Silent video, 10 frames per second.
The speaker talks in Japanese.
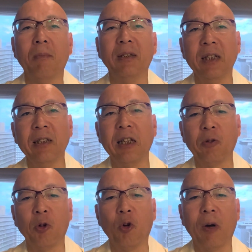前大
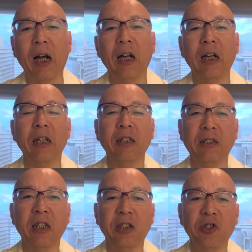統領は
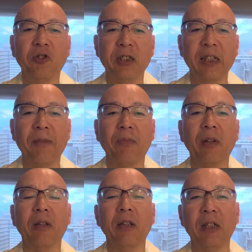2021年
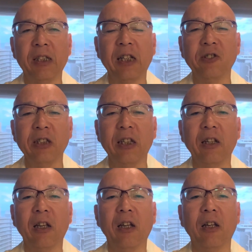1月に
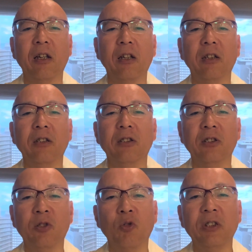
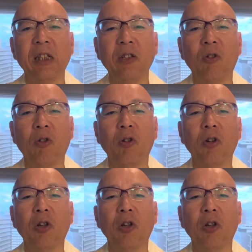ジョージアの